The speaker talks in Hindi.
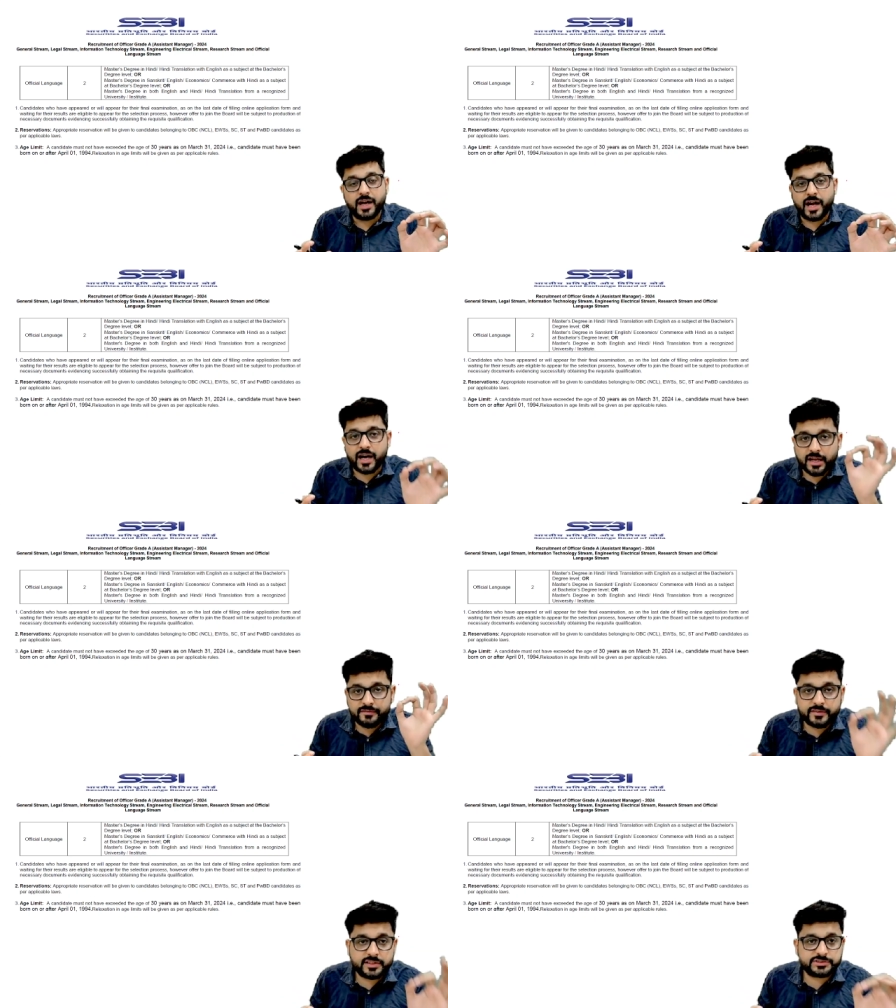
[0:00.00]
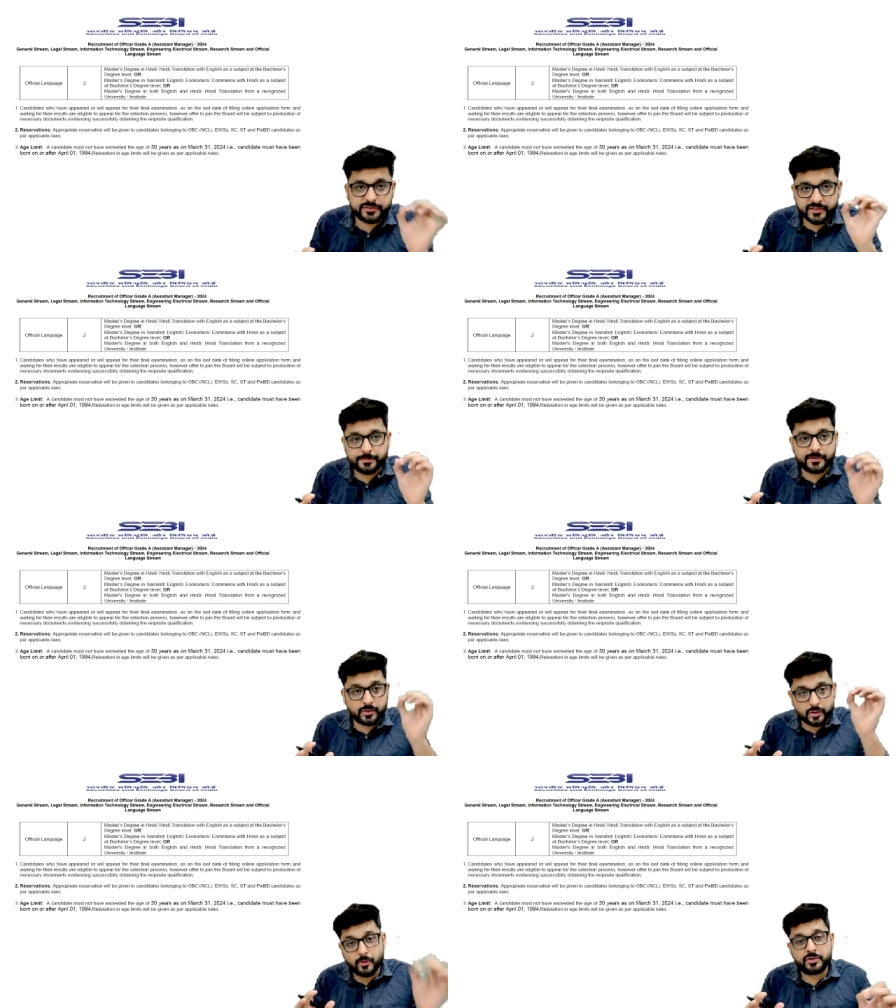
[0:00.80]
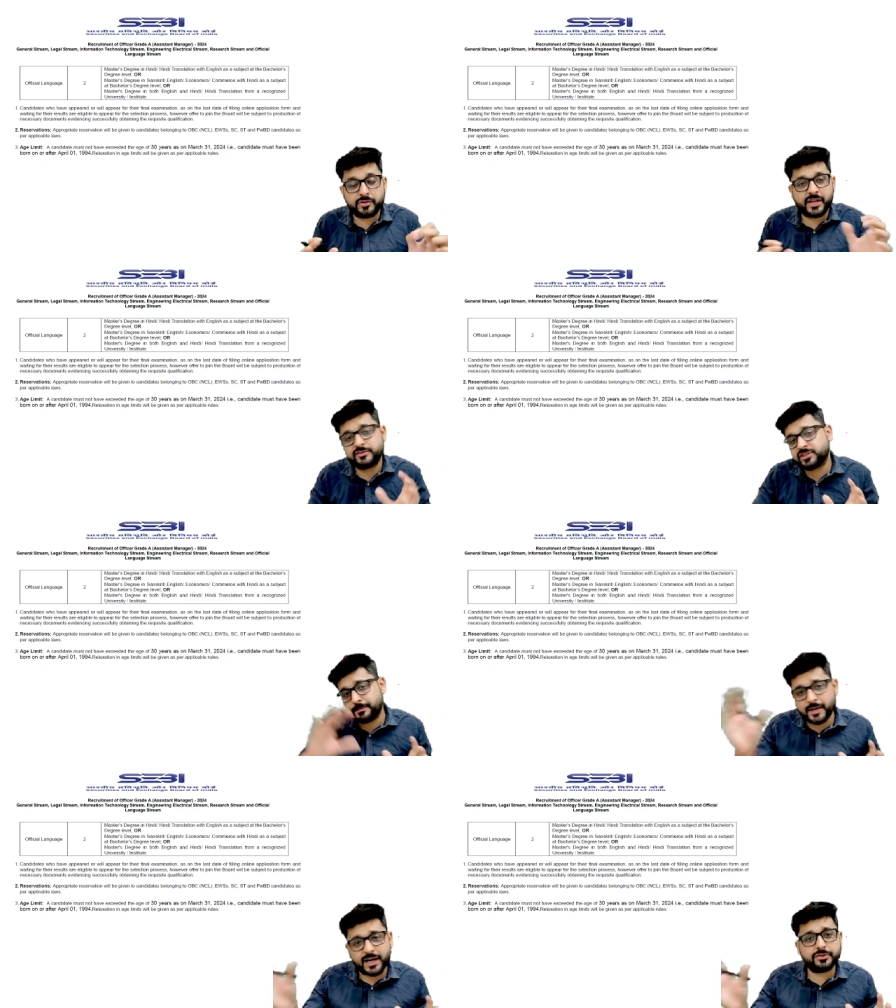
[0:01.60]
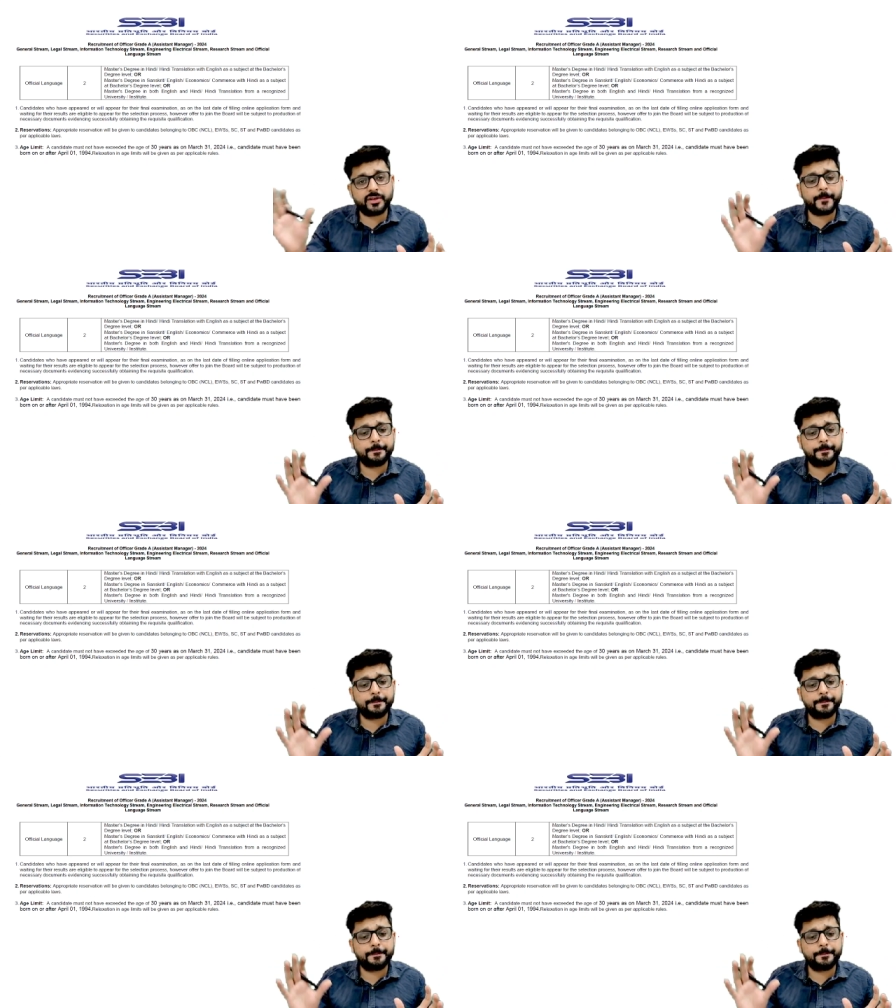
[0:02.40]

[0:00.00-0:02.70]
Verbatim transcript: अगर आप फर्स्ट ऑफ अप्रैल को बॉर्न हो या फिर उसके बाद हो